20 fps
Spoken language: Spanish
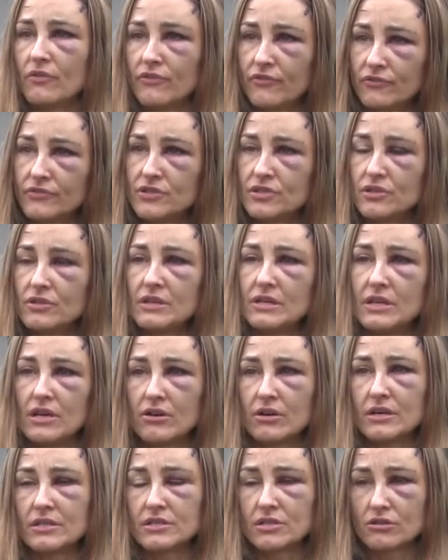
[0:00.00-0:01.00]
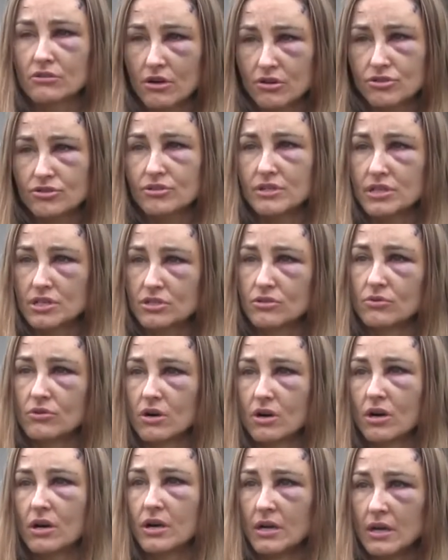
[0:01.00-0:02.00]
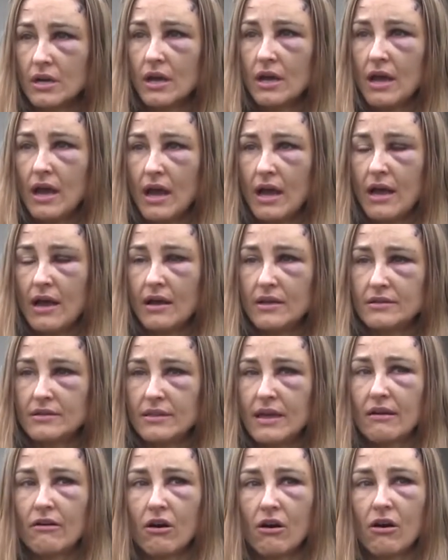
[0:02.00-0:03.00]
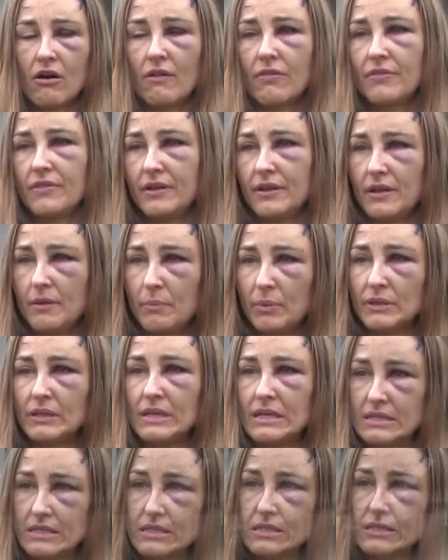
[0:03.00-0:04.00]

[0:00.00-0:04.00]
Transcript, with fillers: Dice que pudo ver la placa del vehículo de su atacante y luego llegó